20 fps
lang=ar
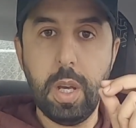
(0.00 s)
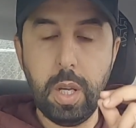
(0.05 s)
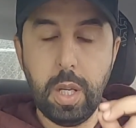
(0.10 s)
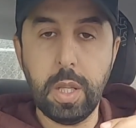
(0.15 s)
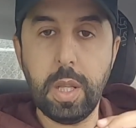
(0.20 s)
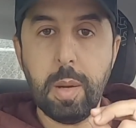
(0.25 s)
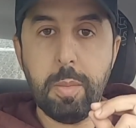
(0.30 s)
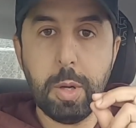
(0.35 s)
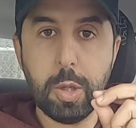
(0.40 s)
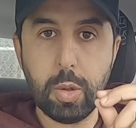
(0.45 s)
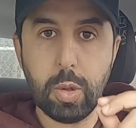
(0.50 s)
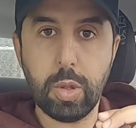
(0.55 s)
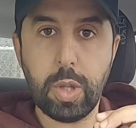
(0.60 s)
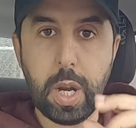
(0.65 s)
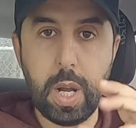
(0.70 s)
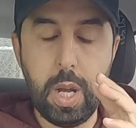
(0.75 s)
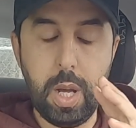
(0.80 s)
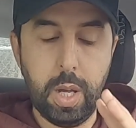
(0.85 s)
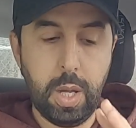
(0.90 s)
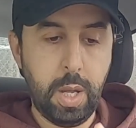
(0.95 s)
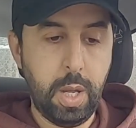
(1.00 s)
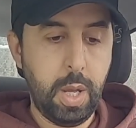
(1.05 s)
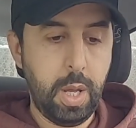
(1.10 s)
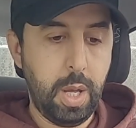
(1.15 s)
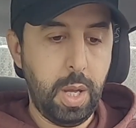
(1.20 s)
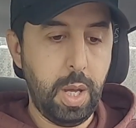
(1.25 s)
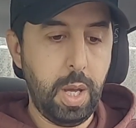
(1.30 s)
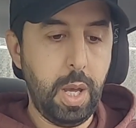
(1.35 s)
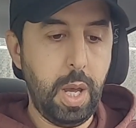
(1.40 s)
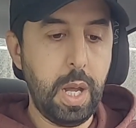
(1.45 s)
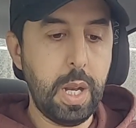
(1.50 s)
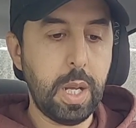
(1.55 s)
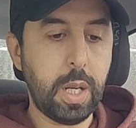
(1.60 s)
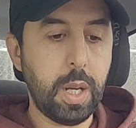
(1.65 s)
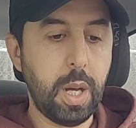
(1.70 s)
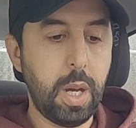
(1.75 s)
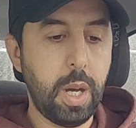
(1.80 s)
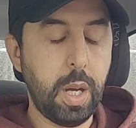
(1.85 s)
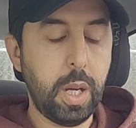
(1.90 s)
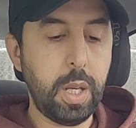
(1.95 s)
عندما تطرح آه،
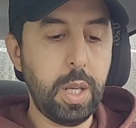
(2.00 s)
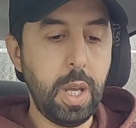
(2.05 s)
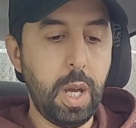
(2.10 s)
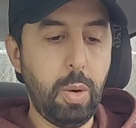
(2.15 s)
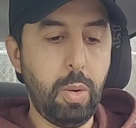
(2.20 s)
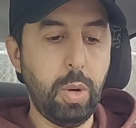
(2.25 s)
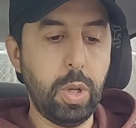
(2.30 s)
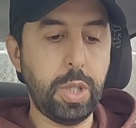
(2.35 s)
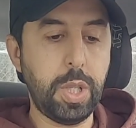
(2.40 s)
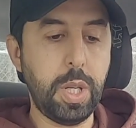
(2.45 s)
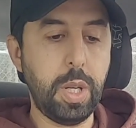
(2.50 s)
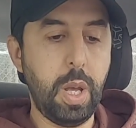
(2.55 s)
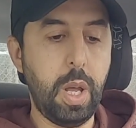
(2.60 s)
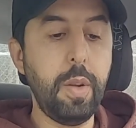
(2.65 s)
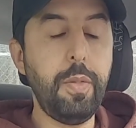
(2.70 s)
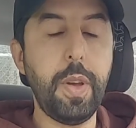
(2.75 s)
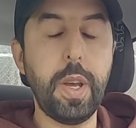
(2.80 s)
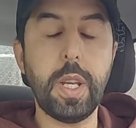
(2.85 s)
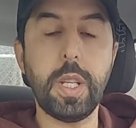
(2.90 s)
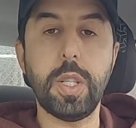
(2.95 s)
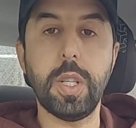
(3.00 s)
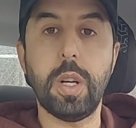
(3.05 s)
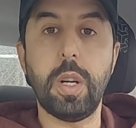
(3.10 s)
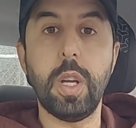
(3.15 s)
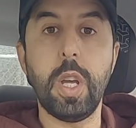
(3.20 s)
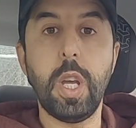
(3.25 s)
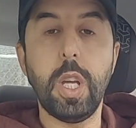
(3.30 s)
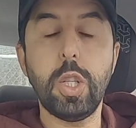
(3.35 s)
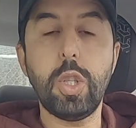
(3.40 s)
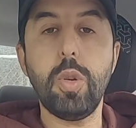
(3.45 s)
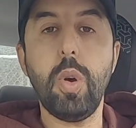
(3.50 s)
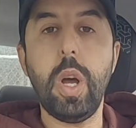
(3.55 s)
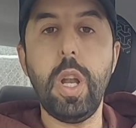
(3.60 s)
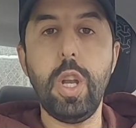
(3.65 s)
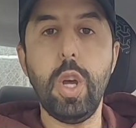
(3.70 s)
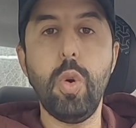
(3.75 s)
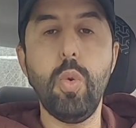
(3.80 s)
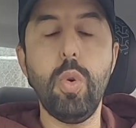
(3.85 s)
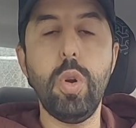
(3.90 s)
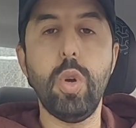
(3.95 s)
عليك اخي او اختي الفائزه
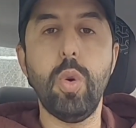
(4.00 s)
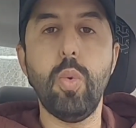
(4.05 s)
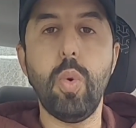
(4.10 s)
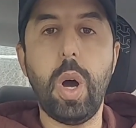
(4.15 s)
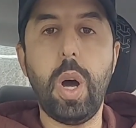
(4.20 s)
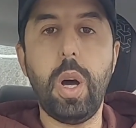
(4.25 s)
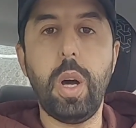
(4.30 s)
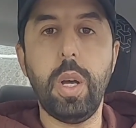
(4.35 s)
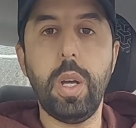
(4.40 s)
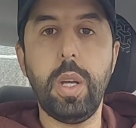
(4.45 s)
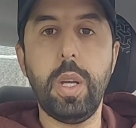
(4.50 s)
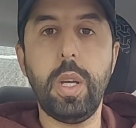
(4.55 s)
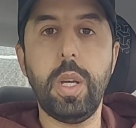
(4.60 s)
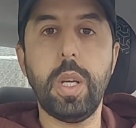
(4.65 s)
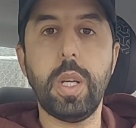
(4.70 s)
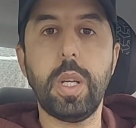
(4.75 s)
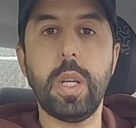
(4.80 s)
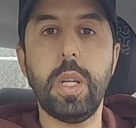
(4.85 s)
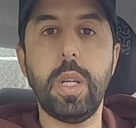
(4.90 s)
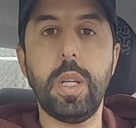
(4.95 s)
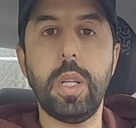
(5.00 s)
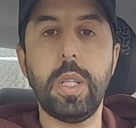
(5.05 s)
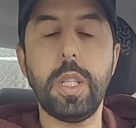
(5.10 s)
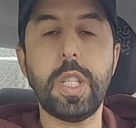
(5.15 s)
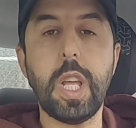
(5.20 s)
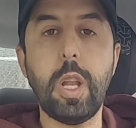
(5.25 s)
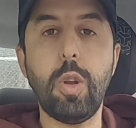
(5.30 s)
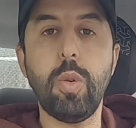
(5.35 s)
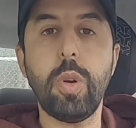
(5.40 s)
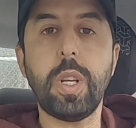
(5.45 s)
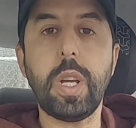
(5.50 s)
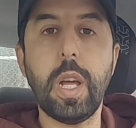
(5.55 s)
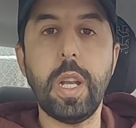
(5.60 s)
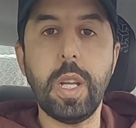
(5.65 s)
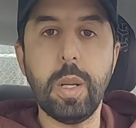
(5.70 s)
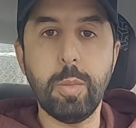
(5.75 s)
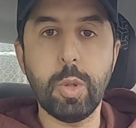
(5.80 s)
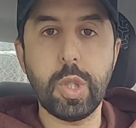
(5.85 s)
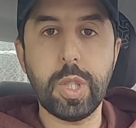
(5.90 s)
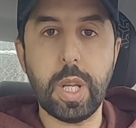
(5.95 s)
السؤال الاول هو آه، يسالونك
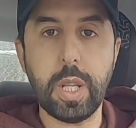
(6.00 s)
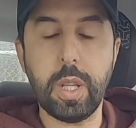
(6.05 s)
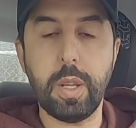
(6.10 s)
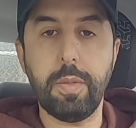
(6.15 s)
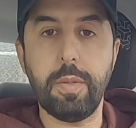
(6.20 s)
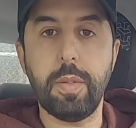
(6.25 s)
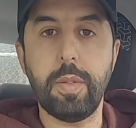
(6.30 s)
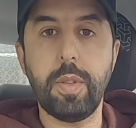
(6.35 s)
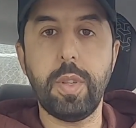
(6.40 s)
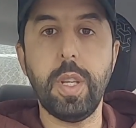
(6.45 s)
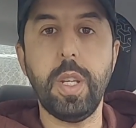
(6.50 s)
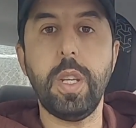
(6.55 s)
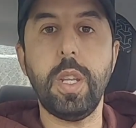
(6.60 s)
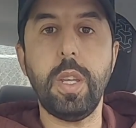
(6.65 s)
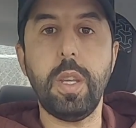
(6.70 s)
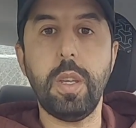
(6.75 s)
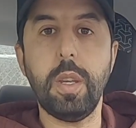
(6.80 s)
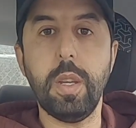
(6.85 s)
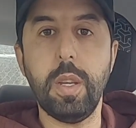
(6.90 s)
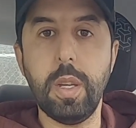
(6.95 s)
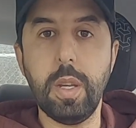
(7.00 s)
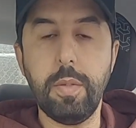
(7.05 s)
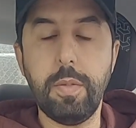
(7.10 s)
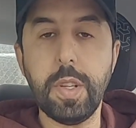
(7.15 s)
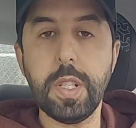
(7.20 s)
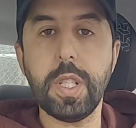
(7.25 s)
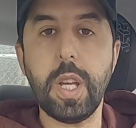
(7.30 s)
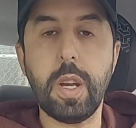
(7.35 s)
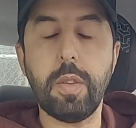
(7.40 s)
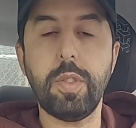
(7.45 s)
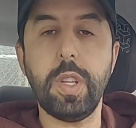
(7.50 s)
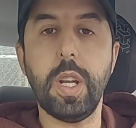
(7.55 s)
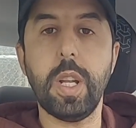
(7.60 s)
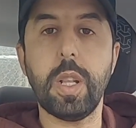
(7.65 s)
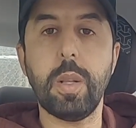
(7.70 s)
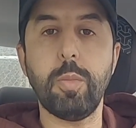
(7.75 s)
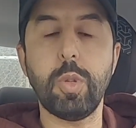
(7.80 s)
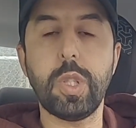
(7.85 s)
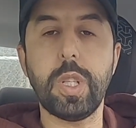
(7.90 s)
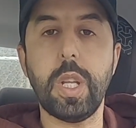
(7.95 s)
عن المستضيف يعني آه، فين تعرفتي
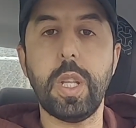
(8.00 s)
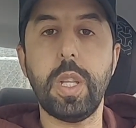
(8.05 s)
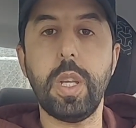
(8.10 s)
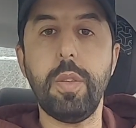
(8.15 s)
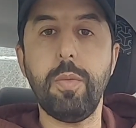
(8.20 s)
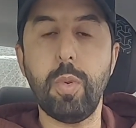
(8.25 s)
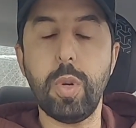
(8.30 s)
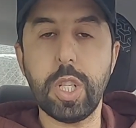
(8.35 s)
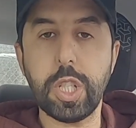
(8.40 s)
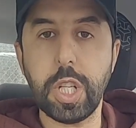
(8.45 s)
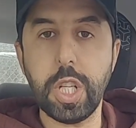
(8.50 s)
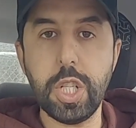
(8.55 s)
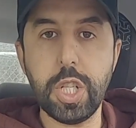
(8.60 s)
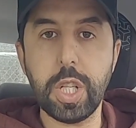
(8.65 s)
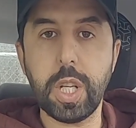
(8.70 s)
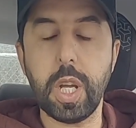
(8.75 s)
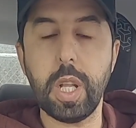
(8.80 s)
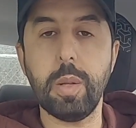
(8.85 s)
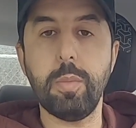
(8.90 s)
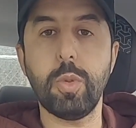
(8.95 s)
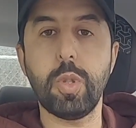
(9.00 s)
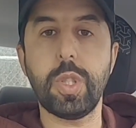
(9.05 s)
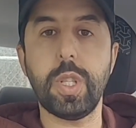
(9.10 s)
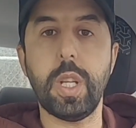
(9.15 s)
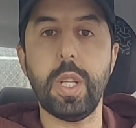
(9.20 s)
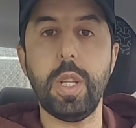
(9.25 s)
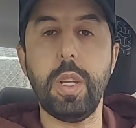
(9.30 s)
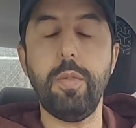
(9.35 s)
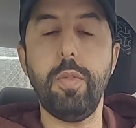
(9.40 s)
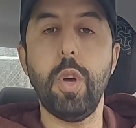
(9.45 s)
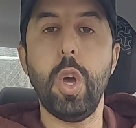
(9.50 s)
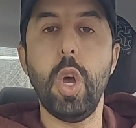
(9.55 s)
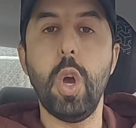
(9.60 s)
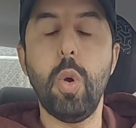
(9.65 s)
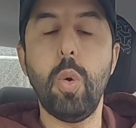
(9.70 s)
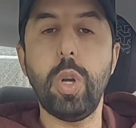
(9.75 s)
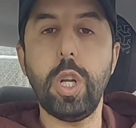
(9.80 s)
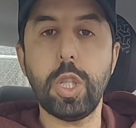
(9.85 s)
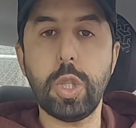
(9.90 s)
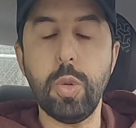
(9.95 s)
على هذا المستضيف ولا كيجيك هذا المستضيف
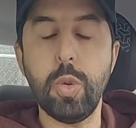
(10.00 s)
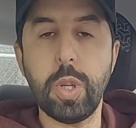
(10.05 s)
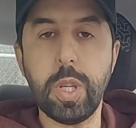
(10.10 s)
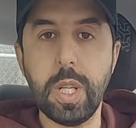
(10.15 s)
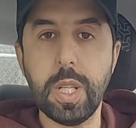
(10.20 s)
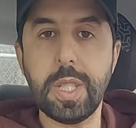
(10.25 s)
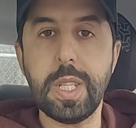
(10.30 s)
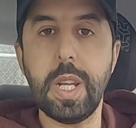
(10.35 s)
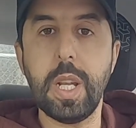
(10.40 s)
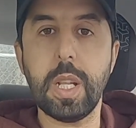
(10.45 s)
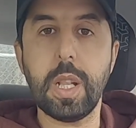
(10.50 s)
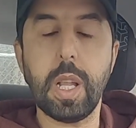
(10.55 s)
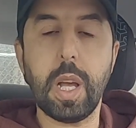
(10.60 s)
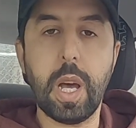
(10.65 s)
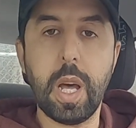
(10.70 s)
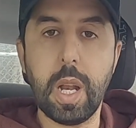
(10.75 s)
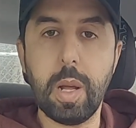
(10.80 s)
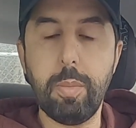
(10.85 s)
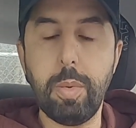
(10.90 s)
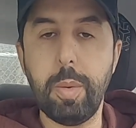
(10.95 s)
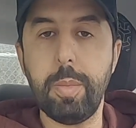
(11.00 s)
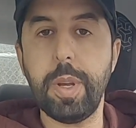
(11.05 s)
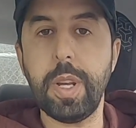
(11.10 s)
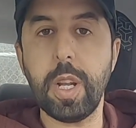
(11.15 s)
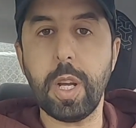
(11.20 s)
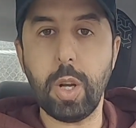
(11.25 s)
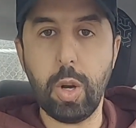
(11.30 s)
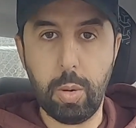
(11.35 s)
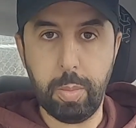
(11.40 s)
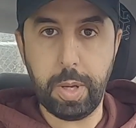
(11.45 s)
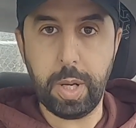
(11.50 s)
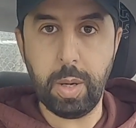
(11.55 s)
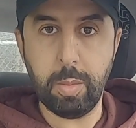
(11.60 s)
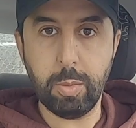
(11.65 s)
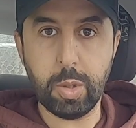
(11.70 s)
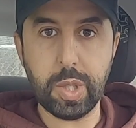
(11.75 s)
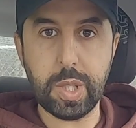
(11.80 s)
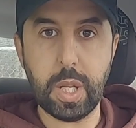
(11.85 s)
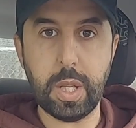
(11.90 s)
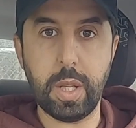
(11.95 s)
ولا شنو هي صله القرابه بينك وبين
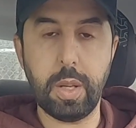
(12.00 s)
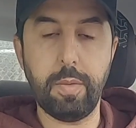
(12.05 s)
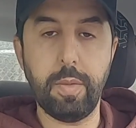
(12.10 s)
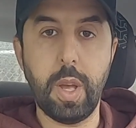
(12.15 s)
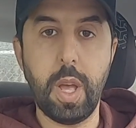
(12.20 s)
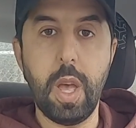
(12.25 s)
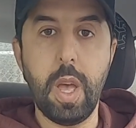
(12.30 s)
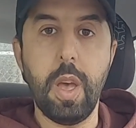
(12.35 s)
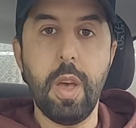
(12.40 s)
المستضيف